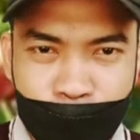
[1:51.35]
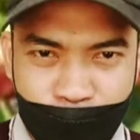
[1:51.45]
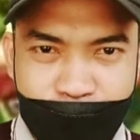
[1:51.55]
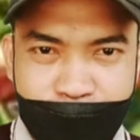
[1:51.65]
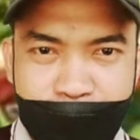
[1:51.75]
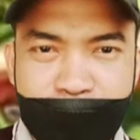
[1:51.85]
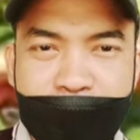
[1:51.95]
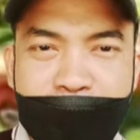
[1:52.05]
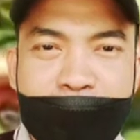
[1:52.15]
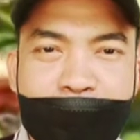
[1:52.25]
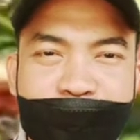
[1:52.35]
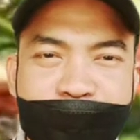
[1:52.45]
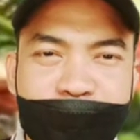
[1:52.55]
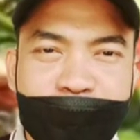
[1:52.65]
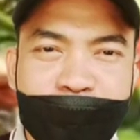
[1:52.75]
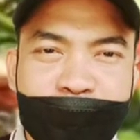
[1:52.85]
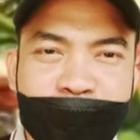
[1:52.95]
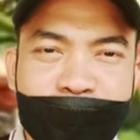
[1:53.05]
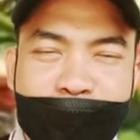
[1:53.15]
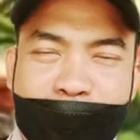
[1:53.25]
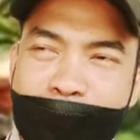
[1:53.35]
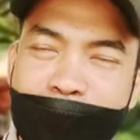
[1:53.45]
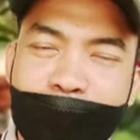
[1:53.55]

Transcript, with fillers: นะที่เขาเข้ามาใช้บริการ